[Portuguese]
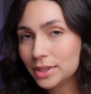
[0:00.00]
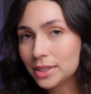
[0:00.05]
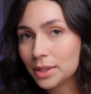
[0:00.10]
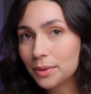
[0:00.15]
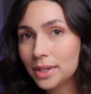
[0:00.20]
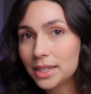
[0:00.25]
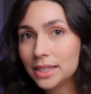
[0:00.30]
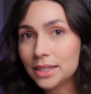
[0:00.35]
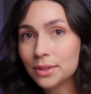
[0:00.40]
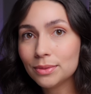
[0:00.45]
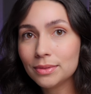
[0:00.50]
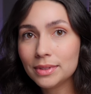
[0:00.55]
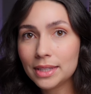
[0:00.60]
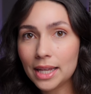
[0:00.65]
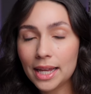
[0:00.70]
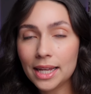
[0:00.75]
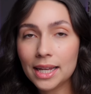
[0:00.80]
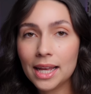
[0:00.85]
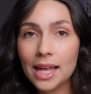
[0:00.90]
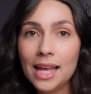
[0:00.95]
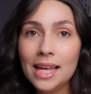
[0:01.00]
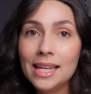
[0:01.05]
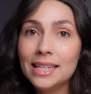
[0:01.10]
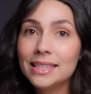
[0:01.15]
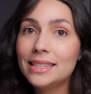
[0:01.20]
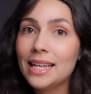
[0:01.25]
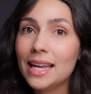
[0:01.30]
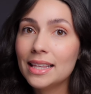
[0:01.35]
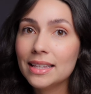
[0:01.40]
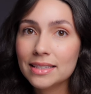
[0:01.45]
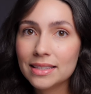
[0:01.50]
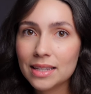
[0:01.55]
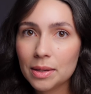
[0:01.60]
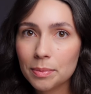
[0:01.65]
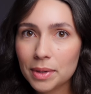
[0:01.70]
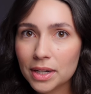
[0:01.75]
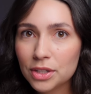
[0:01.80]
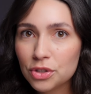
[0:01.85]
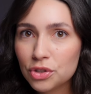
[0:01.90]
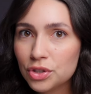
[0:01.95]
Então, ele não tem tela
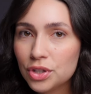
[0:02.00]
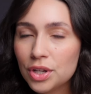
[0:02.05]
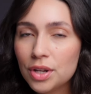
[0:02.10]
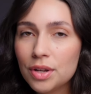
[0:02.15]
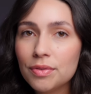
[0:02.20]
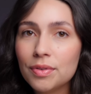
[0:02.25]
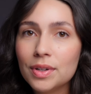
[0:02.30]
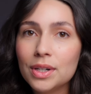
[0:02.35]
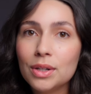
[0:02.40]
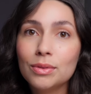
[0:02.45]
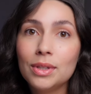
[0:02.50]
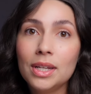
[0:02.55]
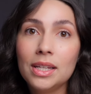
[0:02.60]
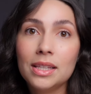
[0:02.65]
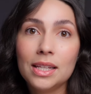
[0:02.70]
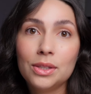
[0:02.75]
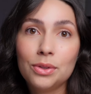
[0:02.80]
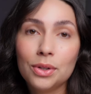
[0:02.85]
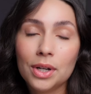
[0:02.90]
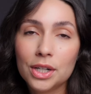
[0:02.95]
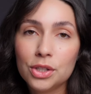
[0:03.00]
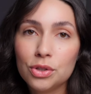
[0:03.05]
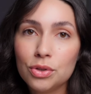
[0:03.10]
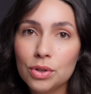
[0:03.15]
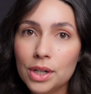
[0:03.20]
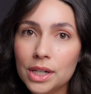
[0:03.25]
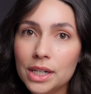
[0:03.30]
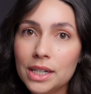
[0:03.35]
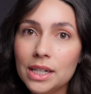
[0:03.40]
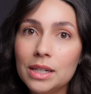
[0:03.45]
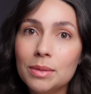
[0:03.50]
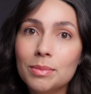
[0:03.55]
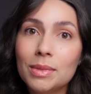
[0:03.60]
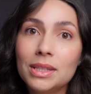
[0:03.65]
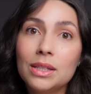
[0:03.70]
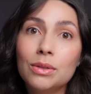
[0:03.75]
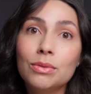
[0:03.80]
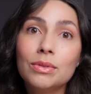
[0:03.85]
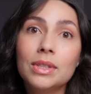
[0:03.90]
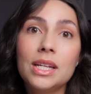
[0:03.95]
sem sempre ativa, não tem
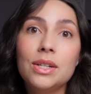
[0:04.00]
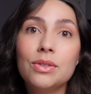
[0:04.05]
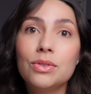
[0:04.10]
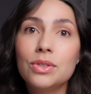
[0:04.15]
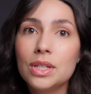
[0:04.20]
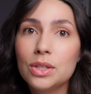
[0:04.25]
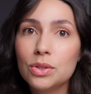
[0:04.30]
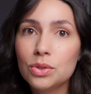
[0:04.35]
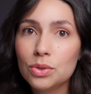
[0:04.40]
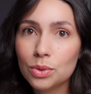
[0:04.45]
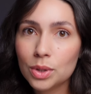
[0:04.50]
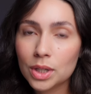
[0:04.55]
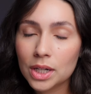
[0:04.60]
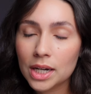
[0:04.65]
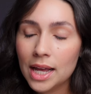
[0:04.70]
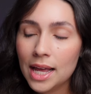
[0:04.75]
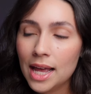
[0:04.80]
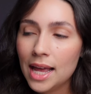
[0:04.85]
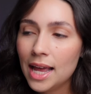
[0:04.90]
eletrocardiograma, não tem o sensor